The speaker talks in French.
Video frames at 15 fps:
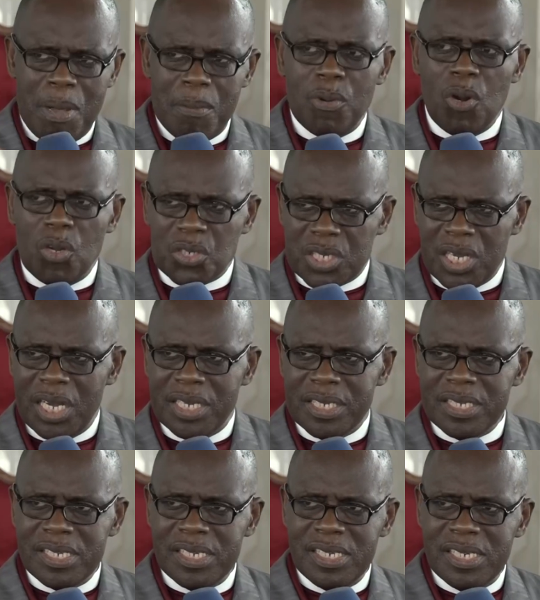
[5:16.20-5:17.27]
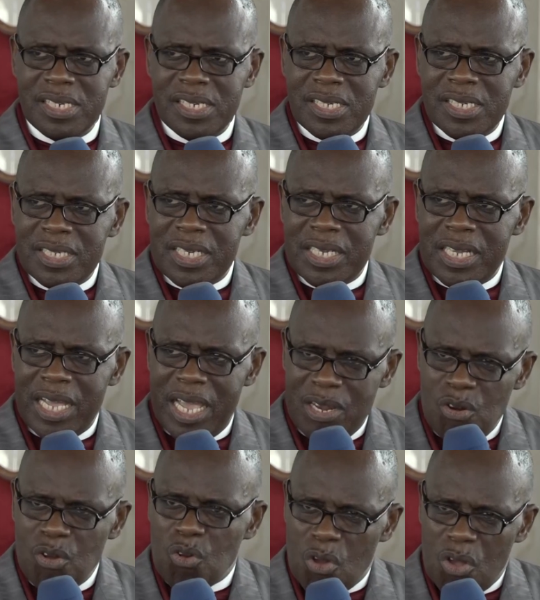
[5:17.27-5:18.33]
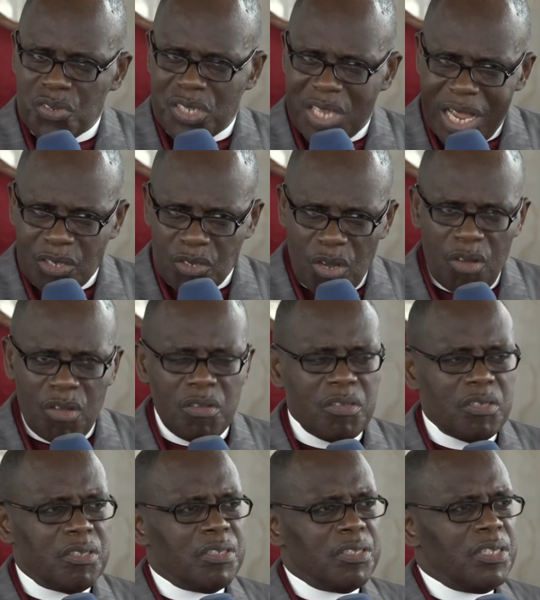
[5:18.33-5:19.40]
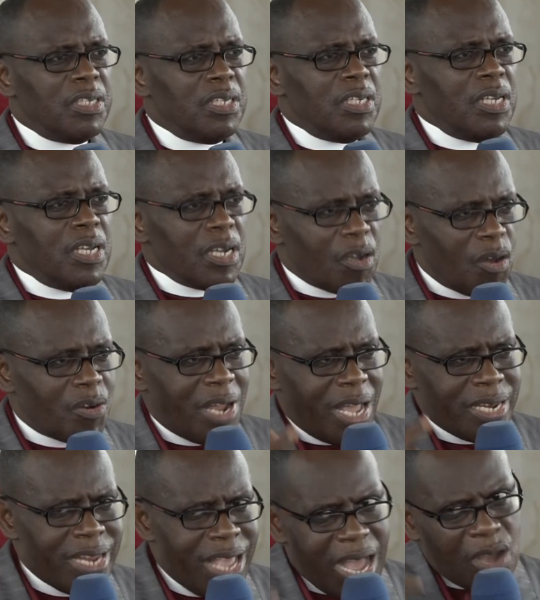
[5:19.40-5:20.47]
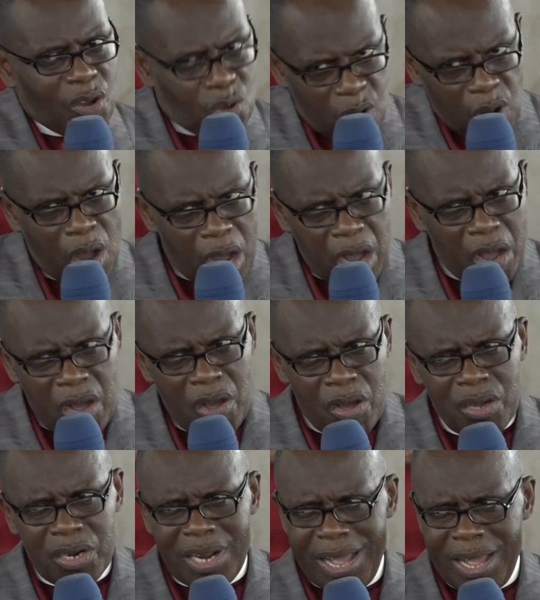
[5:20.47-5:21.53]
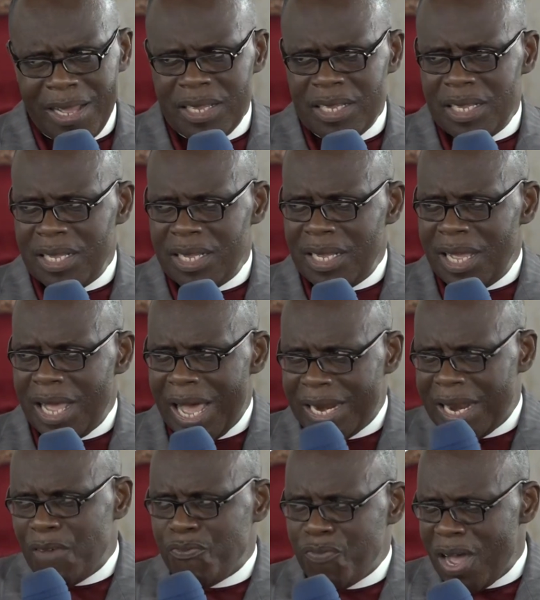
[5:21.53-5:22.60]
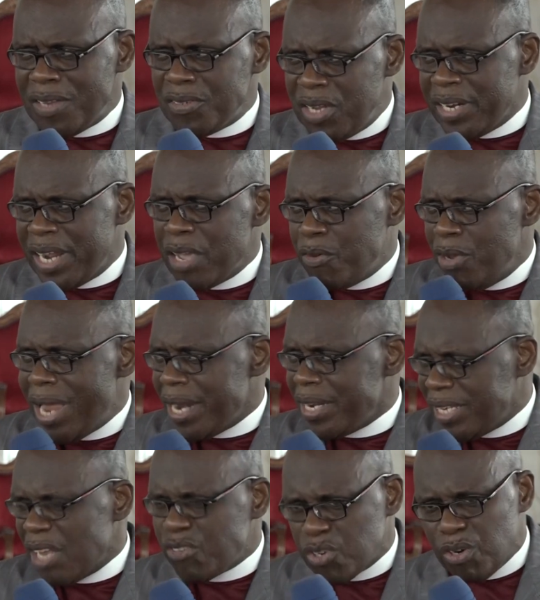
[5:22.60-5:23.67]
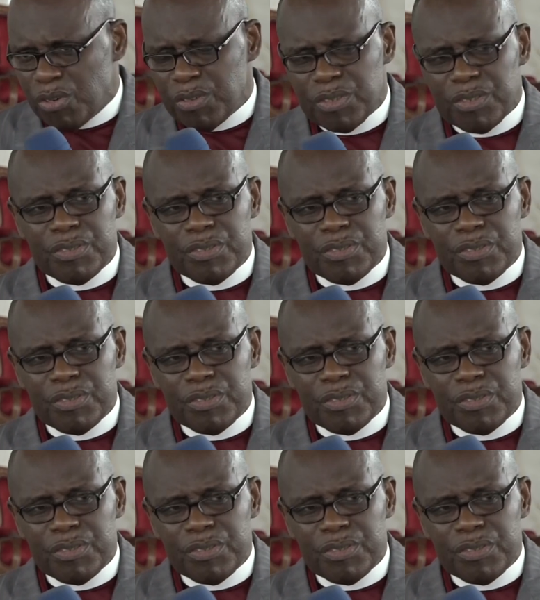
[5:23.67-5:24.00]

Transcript: même longtemps. Et nous constatons qu'on en est encore à la phase de régularisation.